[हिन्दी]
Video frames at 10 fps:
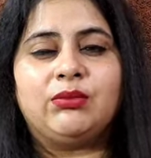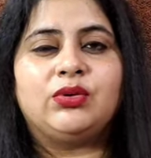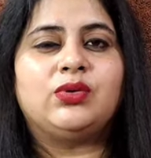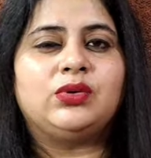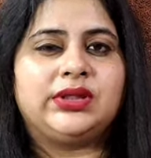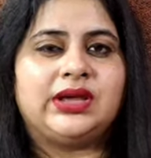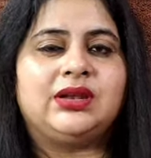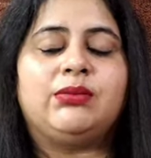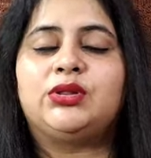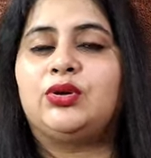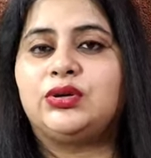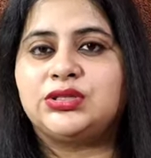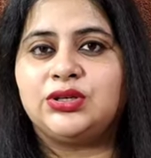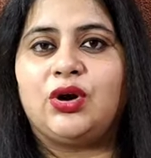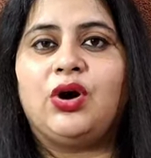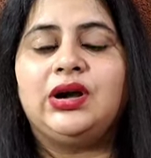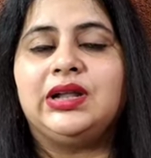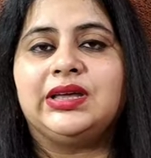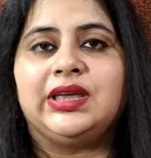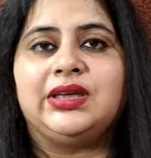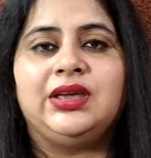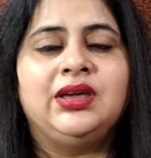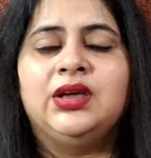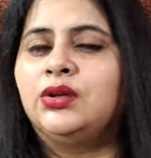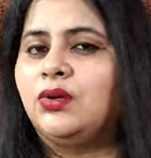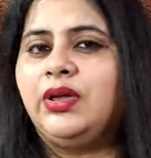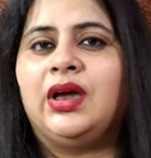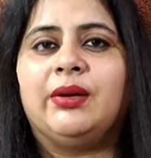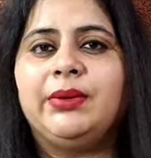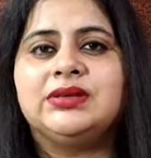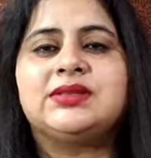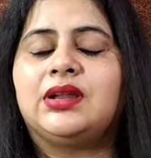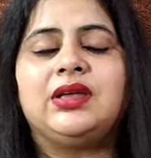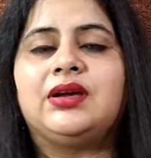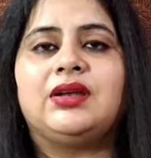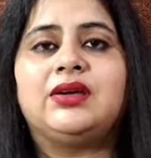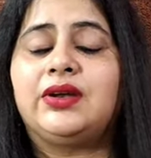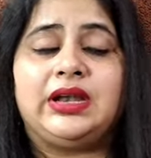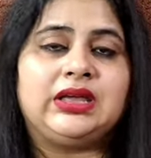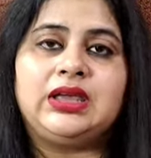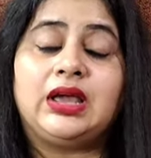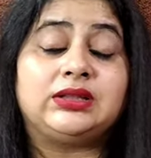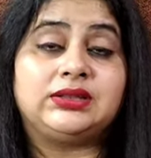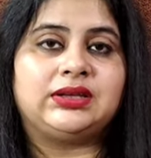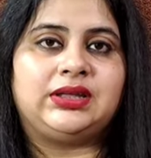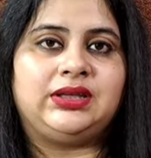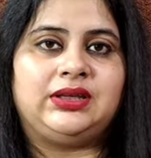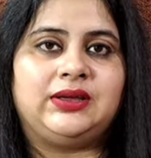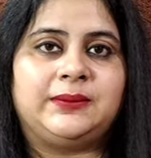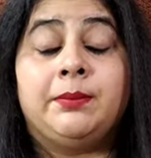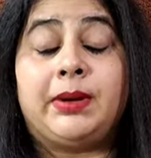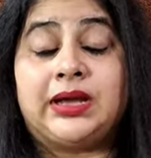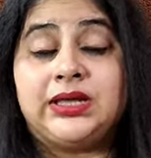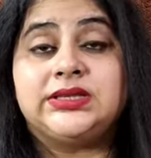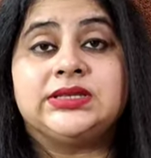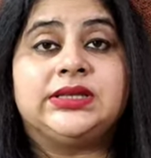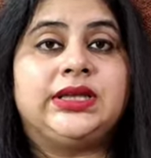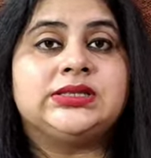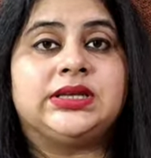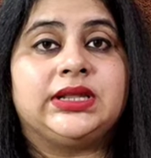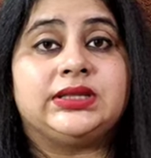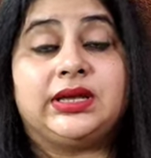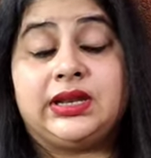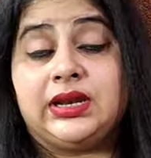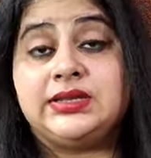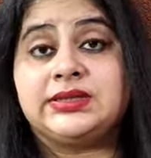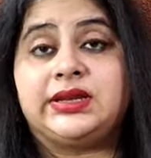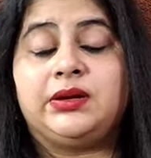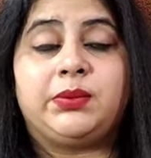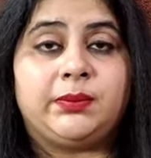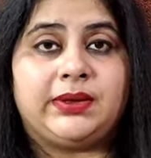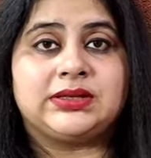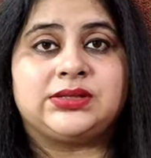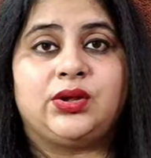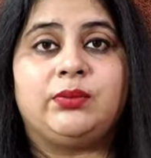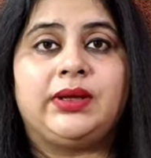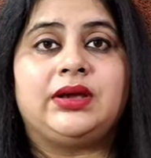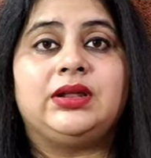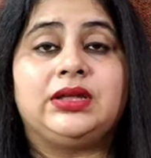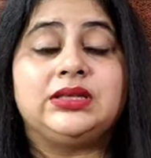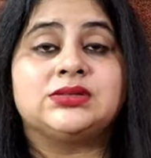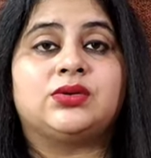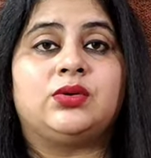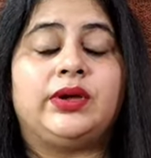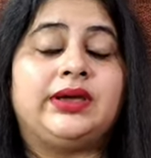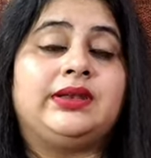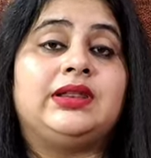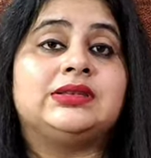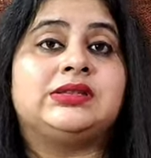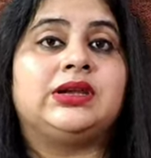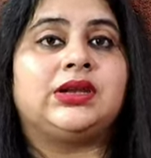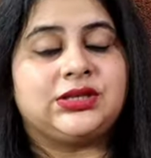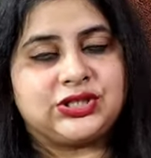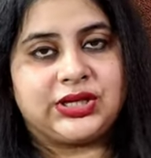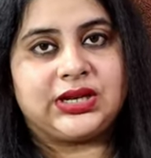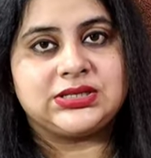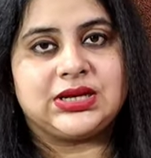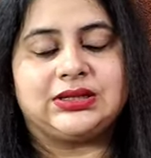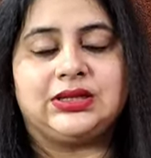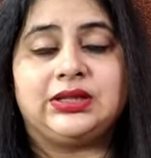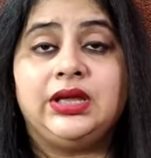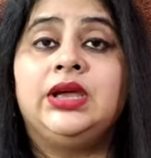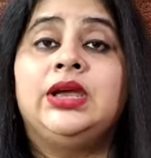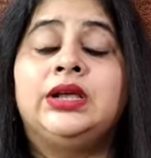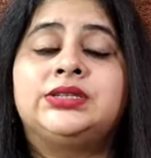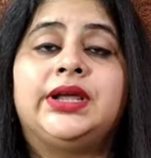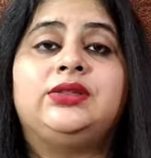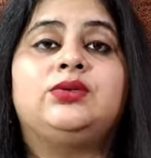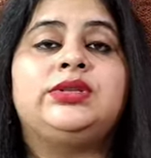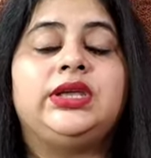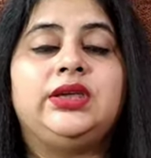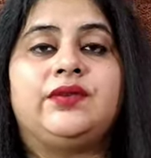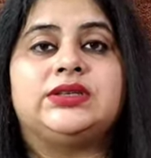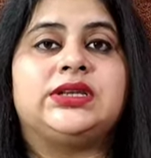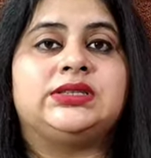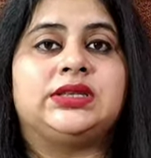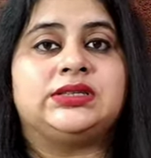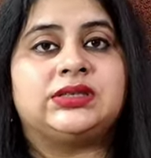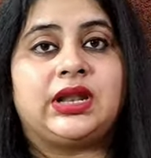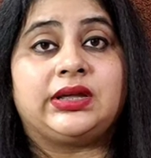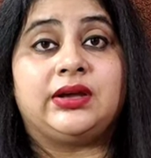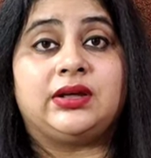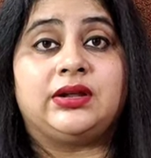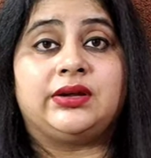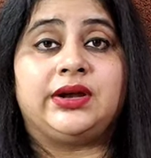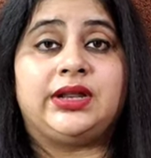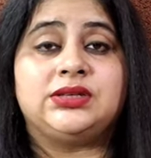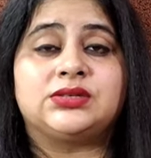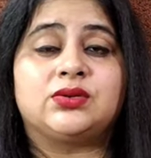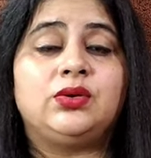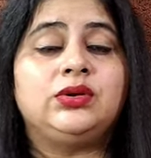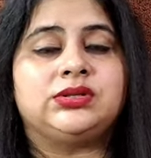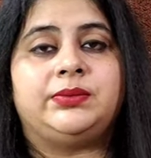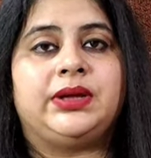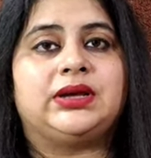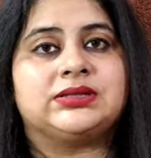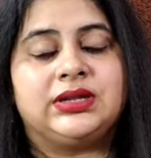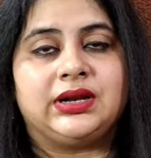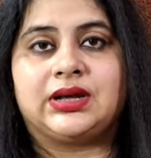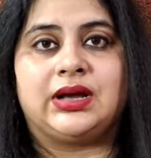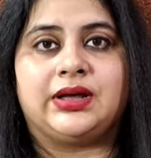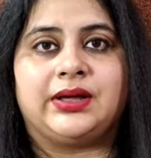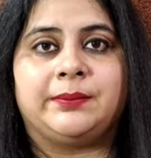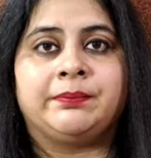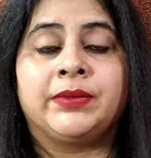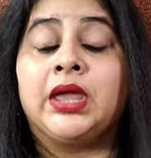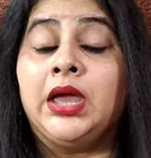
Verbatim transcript: हम लोगों को देखने में थोड़ी सी और लगेगी क्योंकि हमें इस तरह की कलर ग्रेडिंग की आदत नहीं है बाकी जैसे ये सीरीज एक रियल इंसिडेंट पे बेस्ड है और मेकर इसको एक रियलिस्टिक टच देना चाहते थे शायद उसी की वजह से इस तरह के कलर ग्रेडिंग्स को मेकर्स ने रखा है